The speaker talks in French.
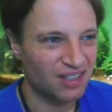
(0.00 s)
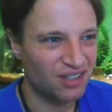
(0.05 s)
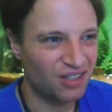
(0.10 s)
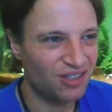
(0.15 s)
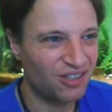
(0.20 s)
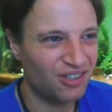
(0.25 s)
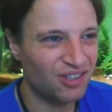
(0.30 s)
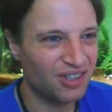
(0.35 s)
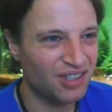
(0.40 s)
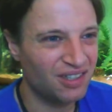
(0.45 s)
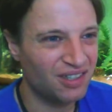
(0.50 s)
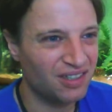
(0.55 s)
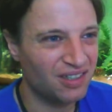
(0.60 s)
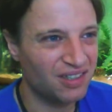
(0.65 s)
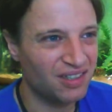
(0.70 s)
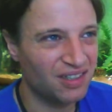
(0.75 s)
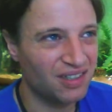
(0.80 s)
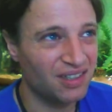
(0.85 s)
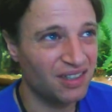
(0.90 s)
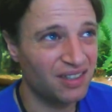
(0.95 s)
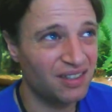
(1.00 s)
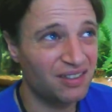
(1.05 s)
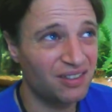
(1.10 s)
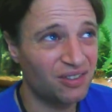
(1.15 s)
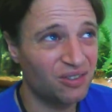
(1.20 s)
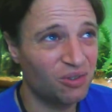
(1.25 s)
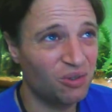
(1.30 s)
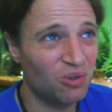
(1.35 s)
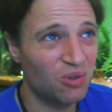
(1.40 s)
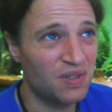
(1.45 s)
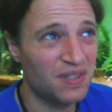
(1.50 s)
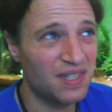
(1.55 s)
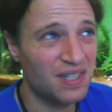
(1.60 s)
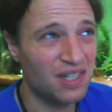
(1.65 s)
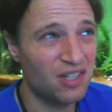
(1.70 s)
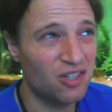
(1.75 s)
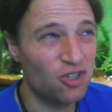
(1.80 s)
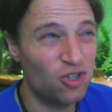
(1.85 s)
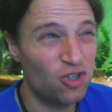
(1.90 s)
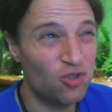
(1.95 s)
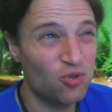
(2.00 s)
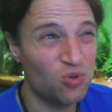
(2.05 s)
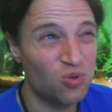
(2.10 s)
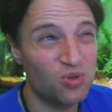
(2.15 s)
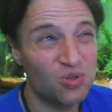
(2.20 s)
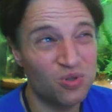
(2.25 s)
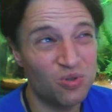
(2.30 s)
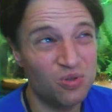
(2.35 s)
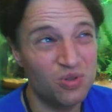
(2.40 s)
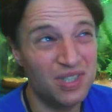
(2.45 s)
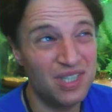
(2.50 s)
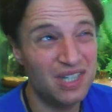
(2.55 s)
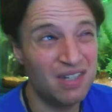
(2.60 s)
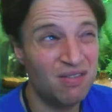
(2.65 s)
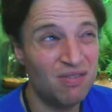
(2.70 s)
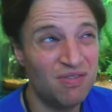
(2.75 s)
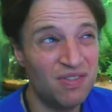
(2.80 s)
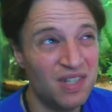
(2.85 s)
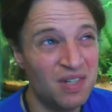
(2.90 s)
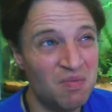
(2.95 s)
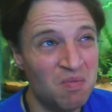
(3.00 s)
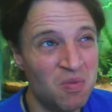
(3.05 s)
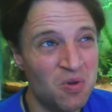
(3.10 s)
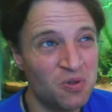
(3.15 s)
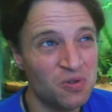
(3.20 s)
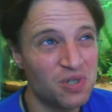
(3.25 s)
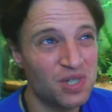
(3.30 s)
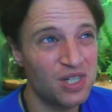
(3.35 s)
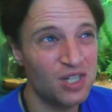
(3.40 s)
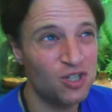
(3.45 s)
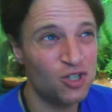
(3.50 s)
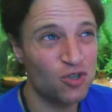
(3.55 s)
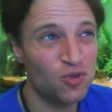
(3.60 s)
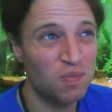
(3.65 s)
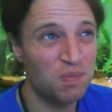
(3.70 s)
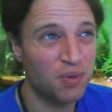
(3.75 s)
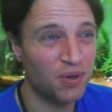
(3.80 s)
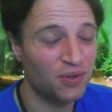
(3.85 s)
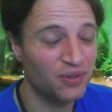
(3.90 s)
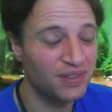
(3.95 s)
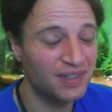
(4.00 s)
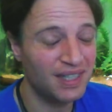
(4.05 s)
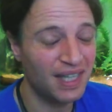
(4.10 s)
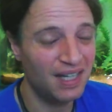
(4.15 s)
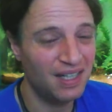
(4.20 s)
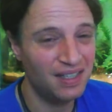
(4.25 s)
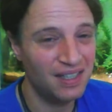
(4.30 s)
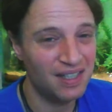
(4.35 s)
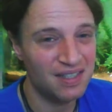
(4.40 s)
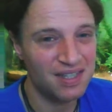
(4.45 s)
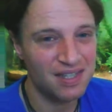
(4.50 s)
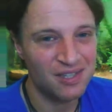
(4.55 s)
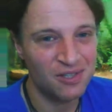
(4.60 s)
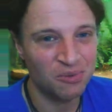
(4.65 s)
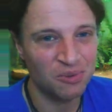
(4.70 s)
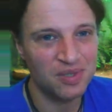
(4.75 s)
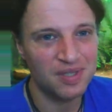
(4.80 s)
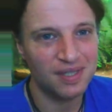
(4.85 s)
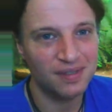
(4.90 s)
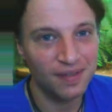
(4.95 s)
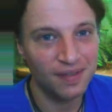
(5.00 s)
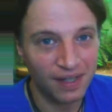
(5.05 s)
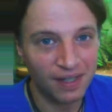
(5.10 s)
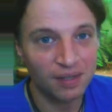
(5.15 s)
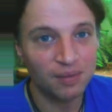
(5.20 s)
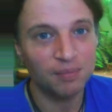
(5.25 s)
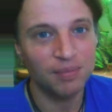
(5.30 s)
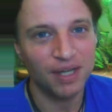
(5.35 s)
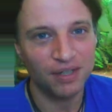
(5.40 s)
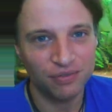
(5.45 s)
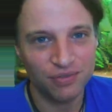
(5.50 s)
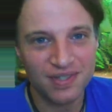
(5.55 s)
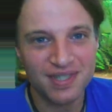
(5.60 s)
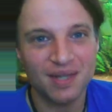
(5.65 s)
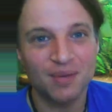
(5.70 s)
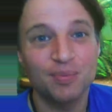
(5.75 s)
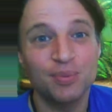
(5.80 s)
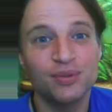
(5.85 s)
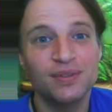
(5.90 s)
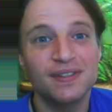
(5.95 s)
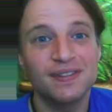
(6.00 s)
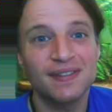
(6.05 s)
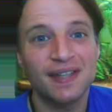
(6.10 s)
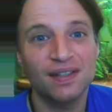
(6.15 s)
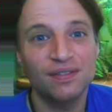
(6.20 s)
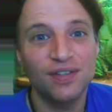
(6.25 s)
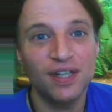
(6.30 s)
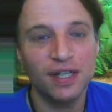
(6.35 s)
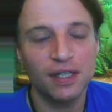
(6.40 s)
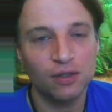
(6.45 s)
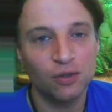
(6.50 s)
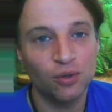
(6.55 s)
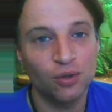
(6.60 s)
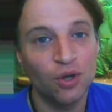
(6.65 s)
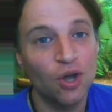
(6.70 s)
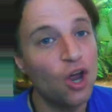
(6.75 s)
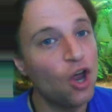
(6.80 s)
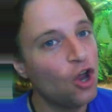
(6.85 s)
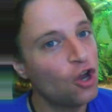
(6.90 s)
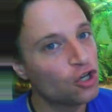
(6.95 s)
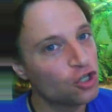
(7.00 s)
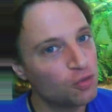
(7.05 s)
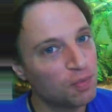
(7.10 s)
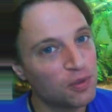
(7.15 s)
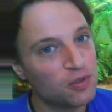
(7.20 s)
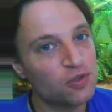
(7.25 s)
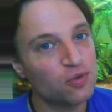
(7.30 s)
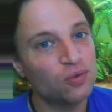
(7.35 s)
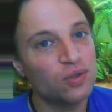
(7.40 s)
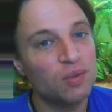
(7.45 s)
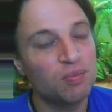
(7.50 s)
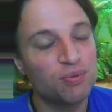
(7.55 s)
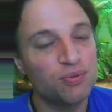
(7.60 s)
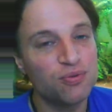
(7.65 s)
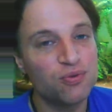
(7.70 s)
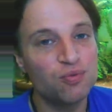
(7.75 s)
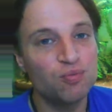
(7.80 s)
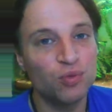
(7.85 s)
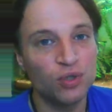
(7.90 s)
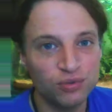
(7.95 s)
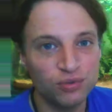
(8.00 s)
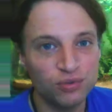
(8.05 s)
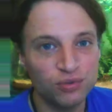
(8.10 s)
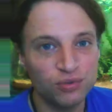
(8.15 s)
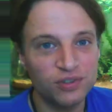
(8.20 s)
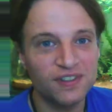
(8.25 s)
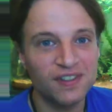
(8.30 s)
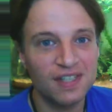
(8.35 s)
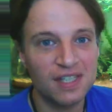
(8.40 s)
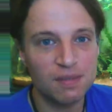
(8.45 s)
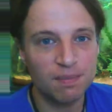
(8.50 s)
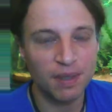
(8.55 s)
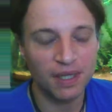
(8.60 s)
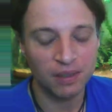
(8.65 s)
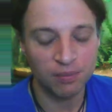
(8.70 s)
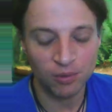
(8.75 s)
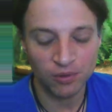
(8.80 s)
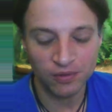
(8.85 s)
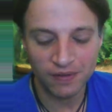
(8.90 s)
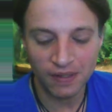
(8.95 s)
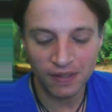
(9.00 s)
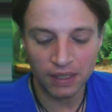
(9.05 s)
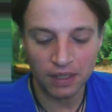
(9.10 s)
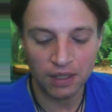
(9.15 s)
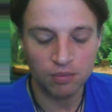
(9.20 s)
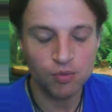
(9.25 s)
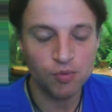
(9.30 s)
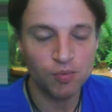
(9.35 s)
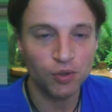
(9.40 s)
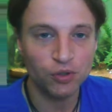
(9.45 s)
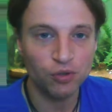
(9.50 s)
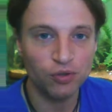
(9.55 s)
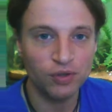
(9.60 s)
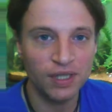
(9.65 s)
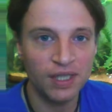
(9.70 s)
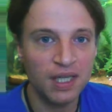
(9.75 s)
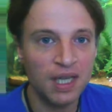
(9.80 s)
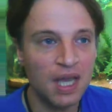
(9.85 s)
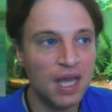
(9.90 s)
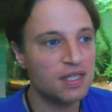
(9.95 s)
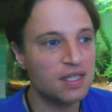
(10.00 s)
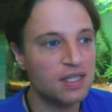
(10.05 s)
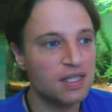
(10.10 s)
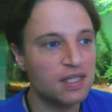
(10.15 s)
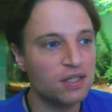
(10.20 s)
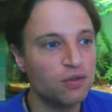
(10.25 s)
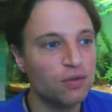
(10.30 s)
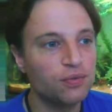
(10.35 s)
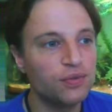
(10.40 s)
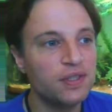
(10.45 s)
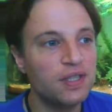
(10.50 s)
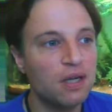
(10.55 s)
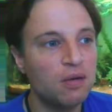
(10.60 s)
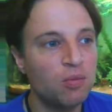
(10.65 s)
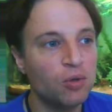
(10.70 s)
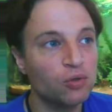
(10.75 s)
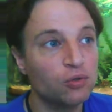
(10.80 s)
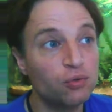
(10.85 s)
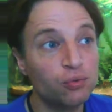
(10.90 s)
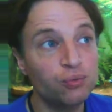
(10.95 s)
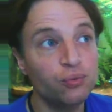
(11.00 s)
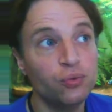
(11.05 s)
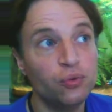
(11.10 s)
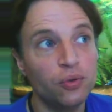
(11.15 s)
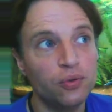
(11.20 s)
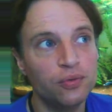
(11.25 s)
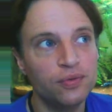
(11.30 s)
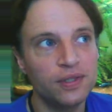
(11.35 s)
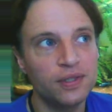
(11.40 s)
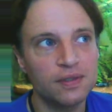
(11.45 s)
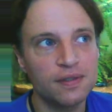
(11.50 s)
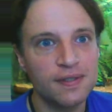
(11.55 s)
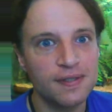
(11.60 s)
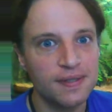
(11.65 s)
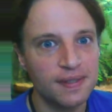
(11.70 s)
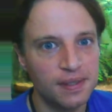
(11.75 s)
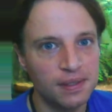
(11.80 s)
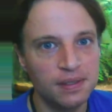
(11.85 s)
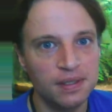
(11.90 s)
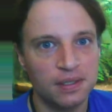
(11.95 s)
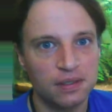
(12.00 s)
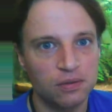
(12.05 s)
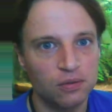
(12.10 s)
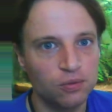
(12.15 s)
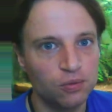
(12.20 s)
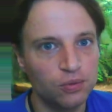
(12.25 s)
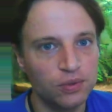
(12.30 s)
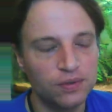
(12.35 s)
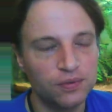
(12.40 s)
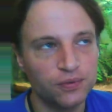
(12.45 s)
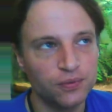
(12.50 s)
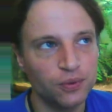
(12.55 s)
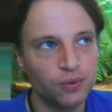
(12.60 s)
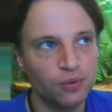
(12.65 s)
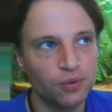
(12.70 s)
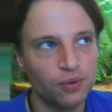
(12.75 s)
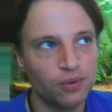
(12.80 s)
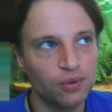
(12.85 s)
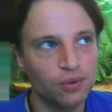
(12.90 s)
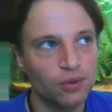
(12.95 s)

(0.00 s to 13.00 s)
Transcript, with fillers: oh, est-ce que c'est juste divinement si je prends telle décision, etc. Bref, c'est un petit travers que je pense qu'on a plus ou moins tous expérimenté à un moment donné, c'est que finalement tout devient signe où il faut,